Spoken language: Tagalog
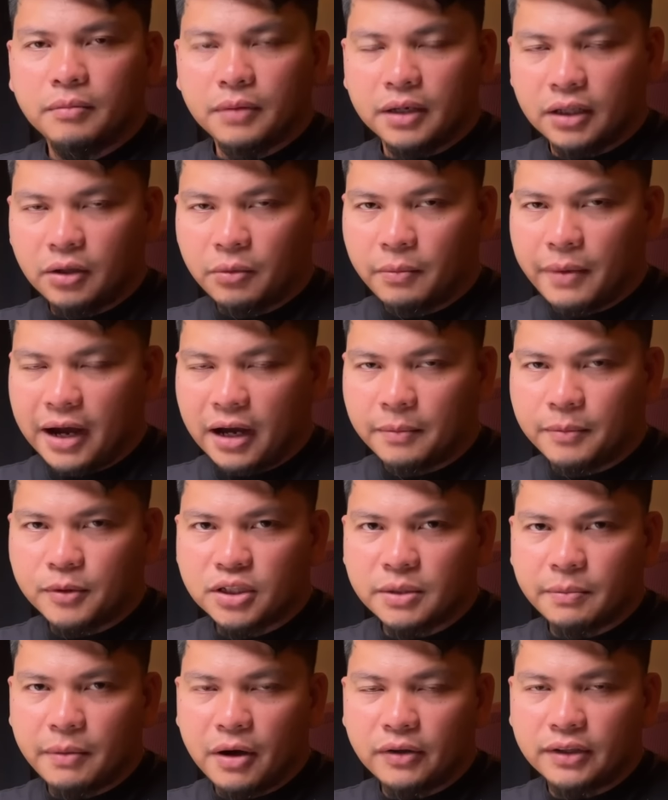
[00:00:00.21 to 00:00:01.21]
Magandang umaga
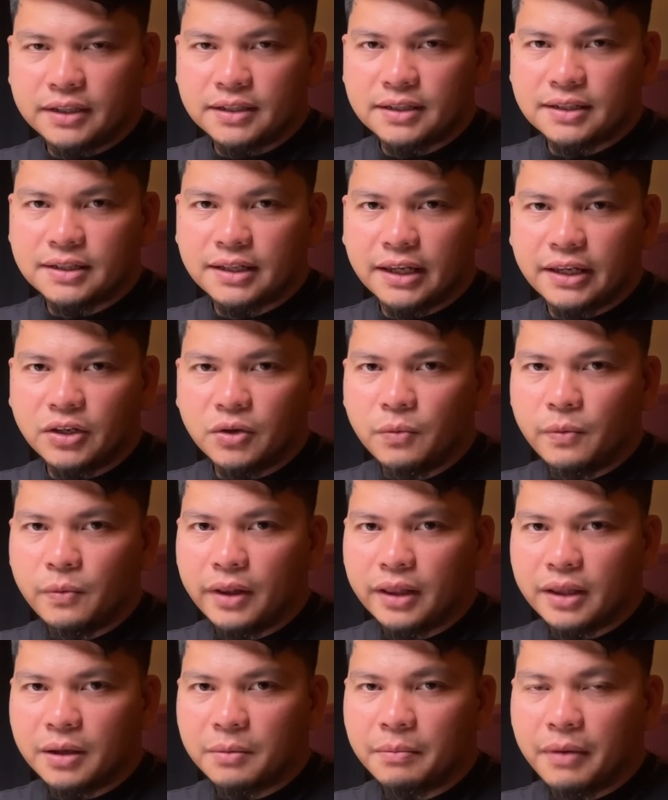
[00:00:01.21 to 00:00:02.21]
po sa bawat isa sa inyo.
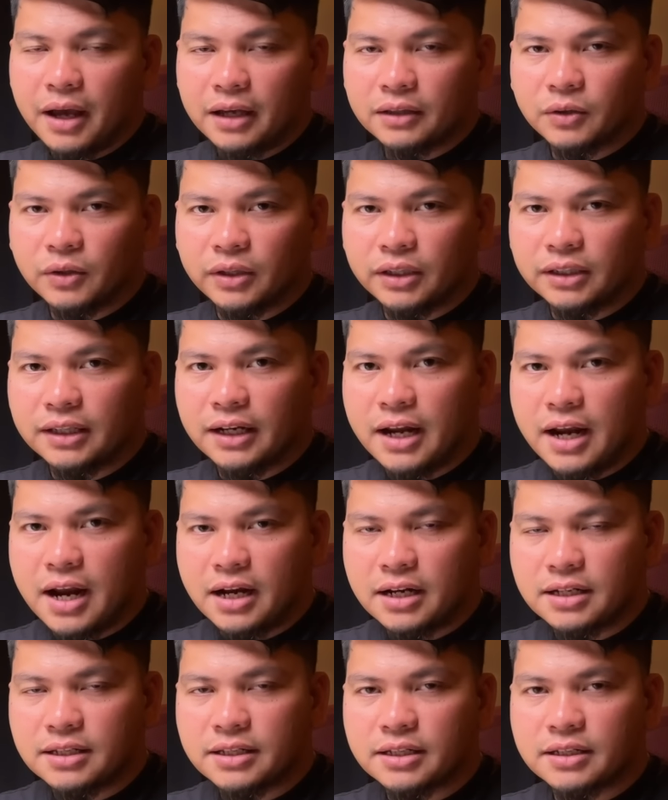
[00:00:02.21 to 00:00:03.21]
Welcome back to our
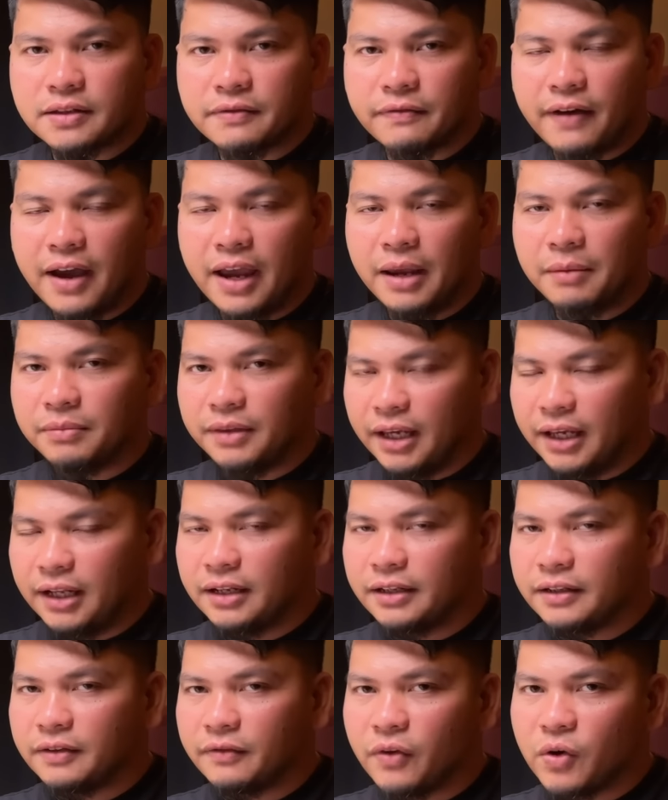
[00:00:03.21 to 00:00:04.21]
365
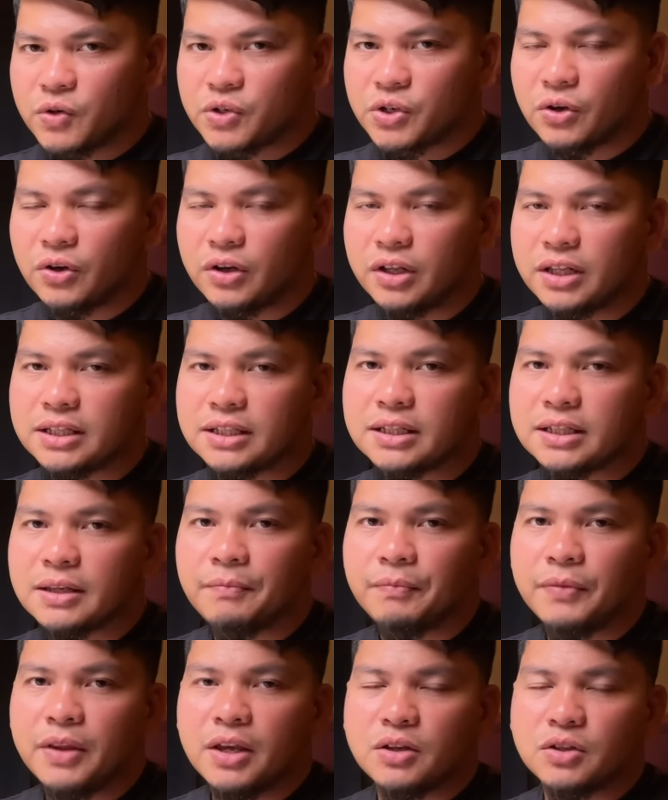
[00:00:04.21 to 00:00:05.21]
Daily
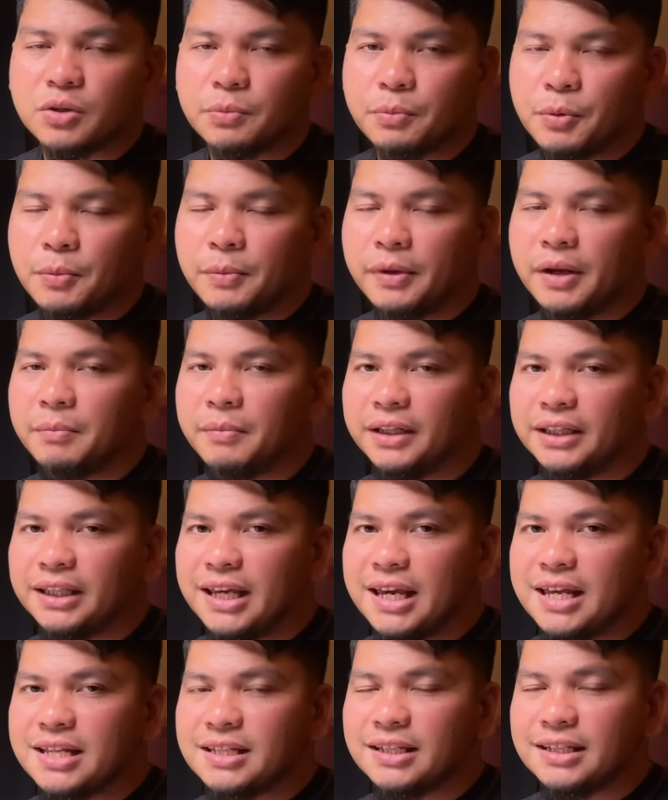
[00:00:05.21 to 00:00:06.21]
Devotions. Gusto po muna
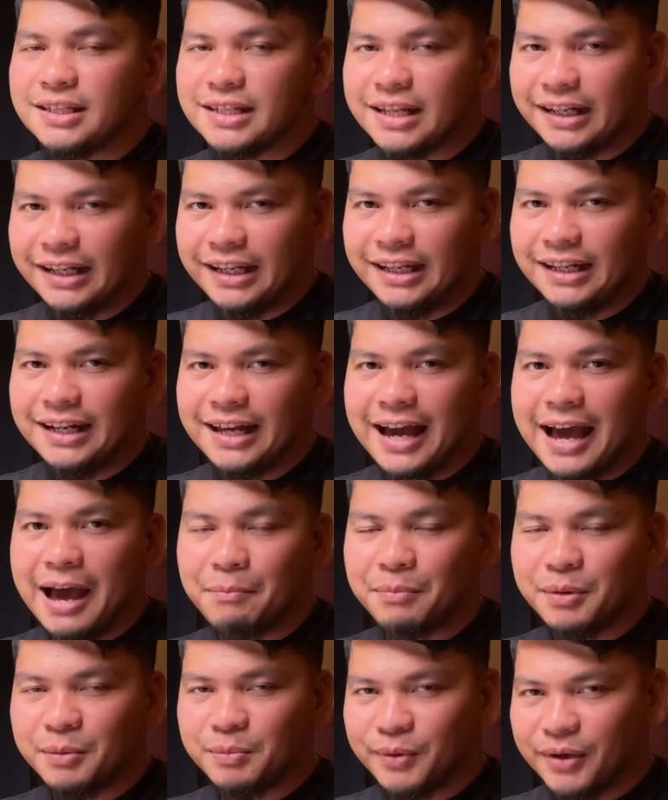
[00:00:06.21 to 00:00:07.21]
batiin si Janine ng
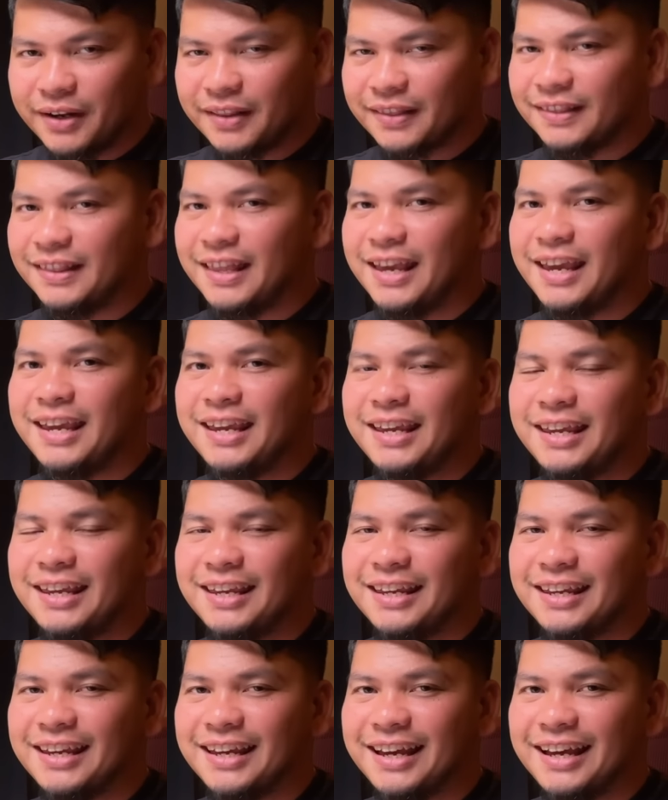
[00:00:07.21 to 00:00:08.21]
happy birthday.
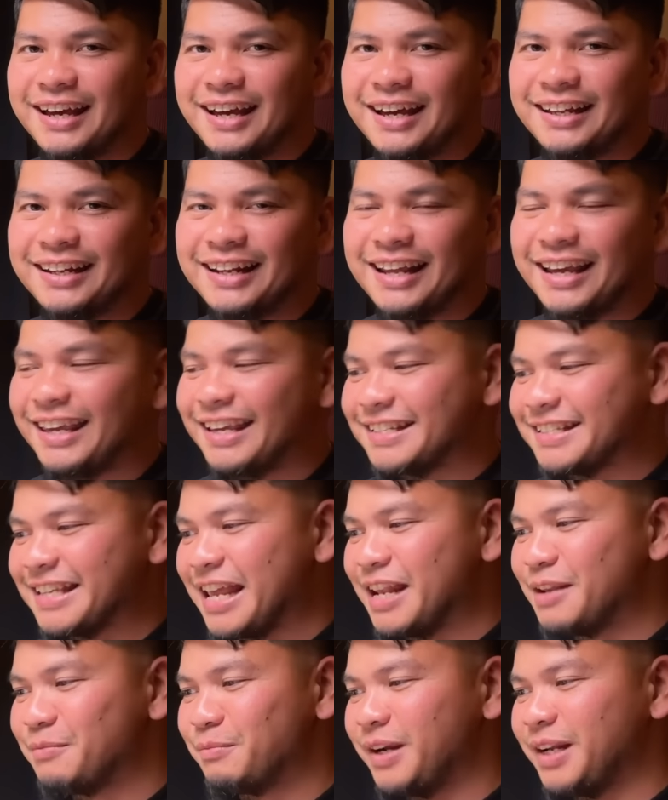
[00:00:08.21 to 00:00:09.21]
Uh, ah,
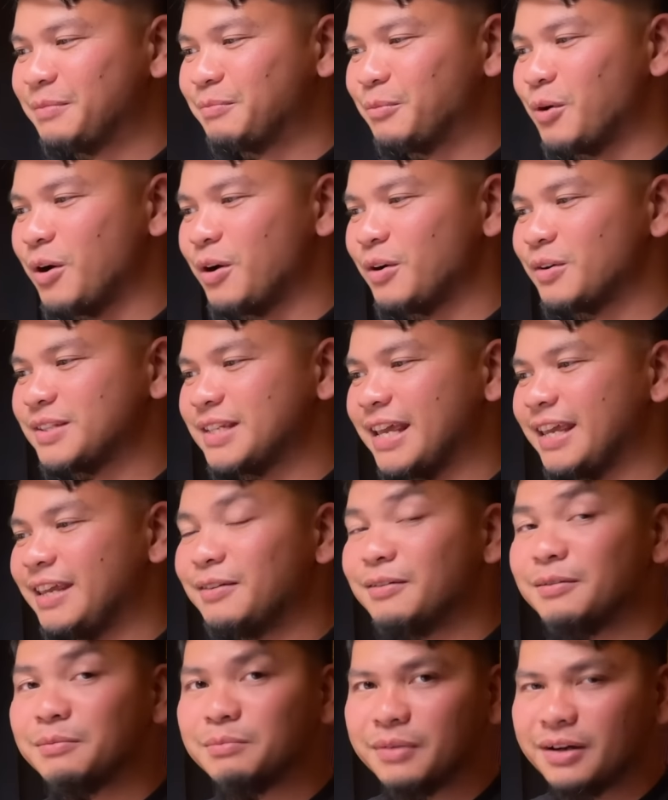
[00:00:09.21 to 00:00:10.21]
celebrate po ako sa
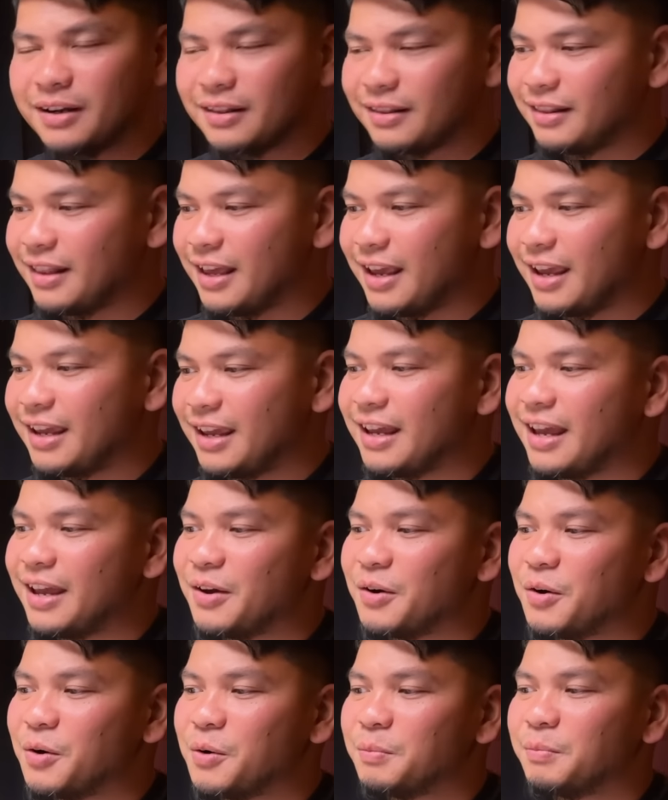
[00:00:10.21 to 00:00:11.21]
iyong
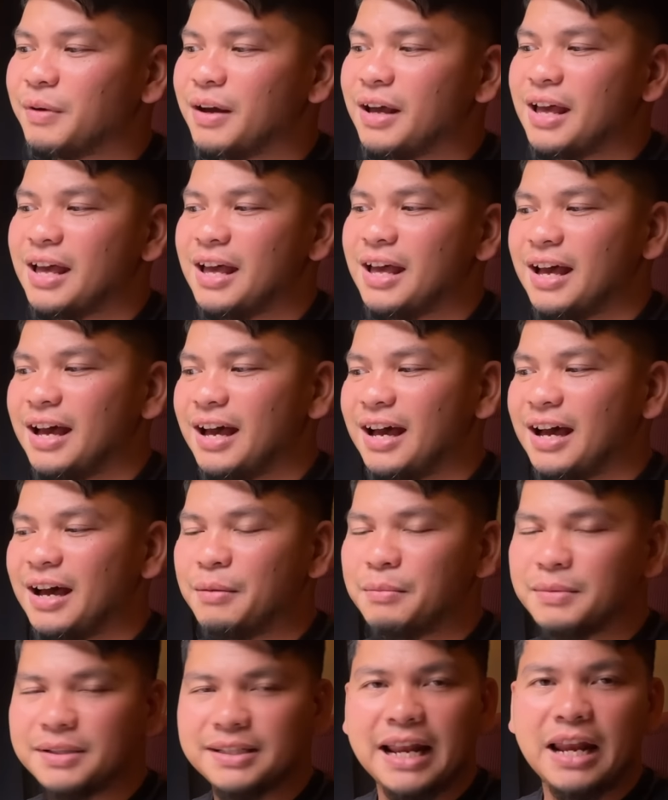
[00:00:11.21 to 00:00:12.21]
birthday. I hope
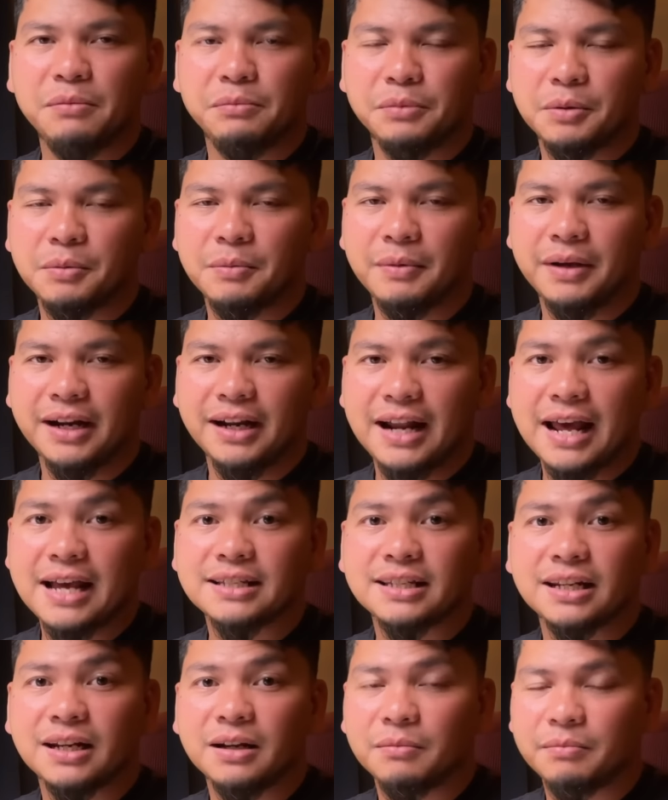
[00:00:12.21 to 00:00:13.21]
uh, mas lalong po
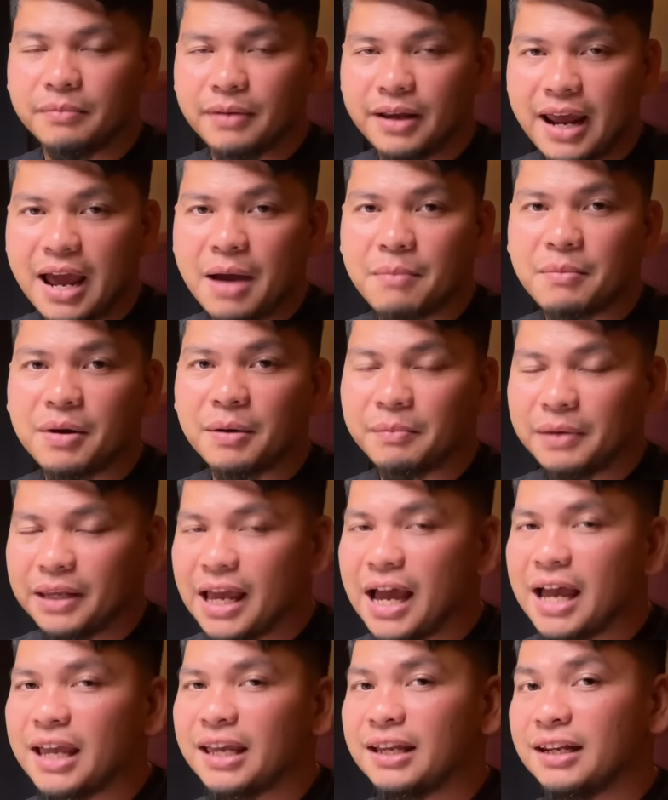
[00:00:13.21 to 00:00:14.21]
maranasan ng mayamang
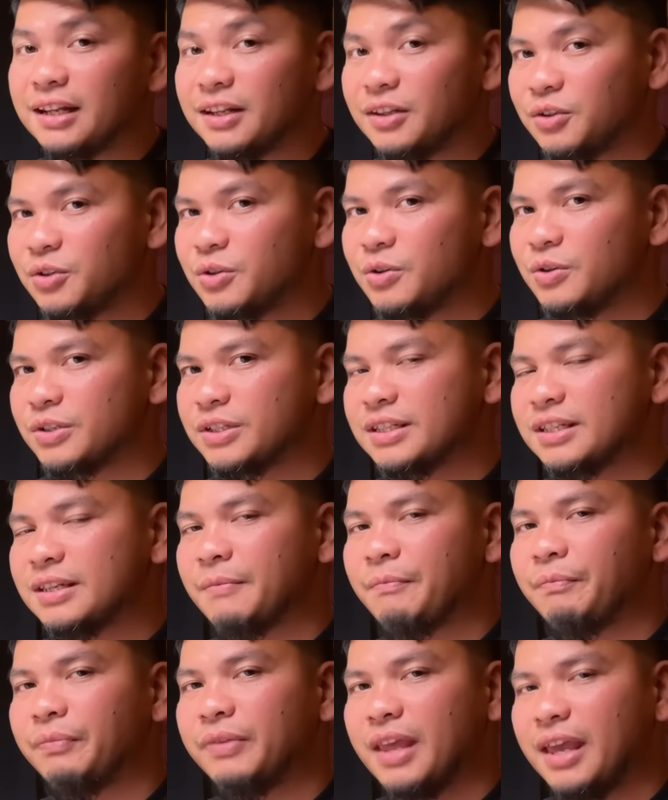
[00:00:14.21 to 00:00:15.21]
biyaya ng
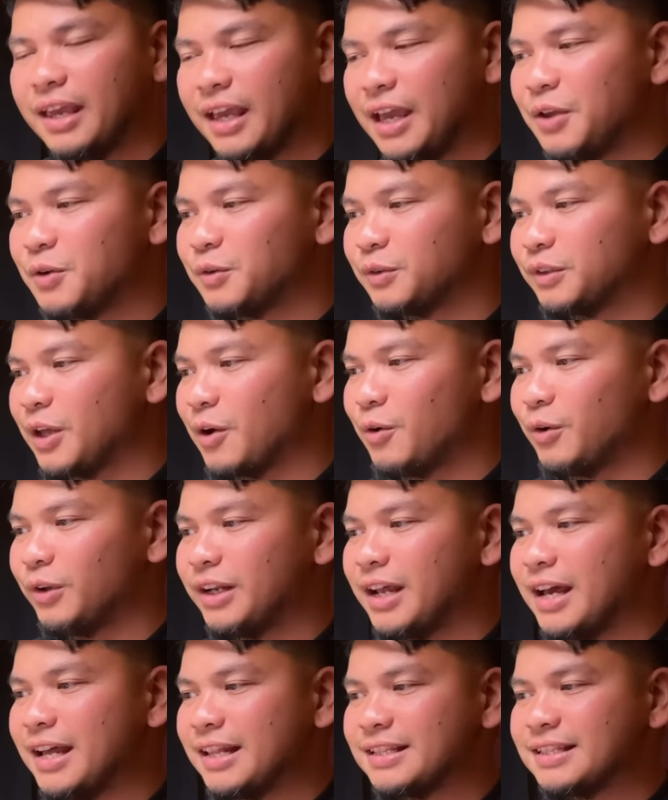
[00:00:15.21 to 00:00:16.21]
Diyos ngayong
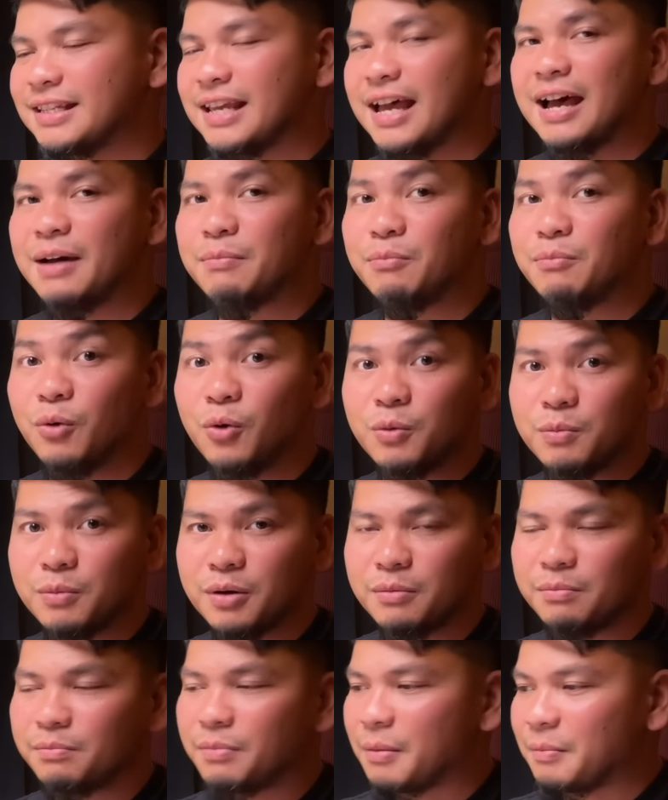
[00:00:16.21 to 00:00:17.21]
taon at sa buong
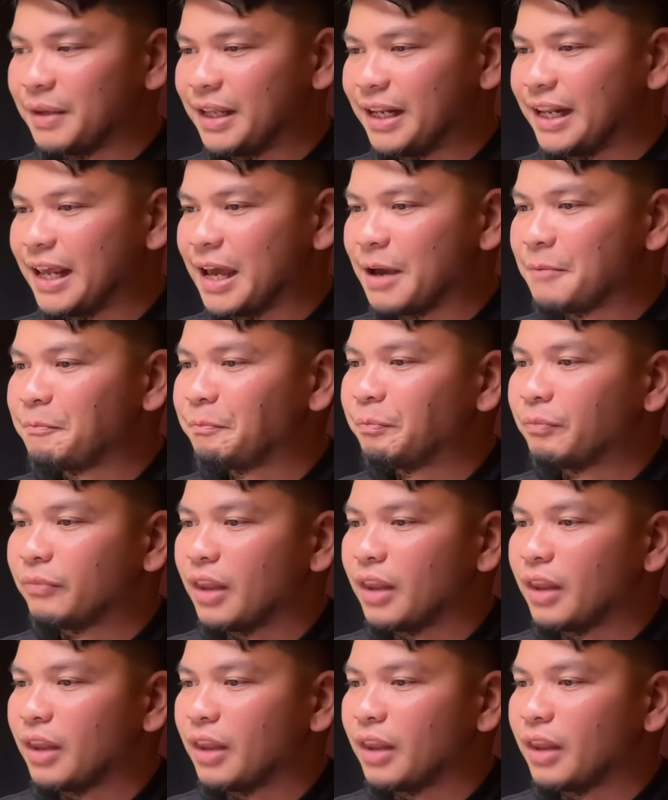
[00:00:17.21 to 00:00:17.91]
mong pamilya.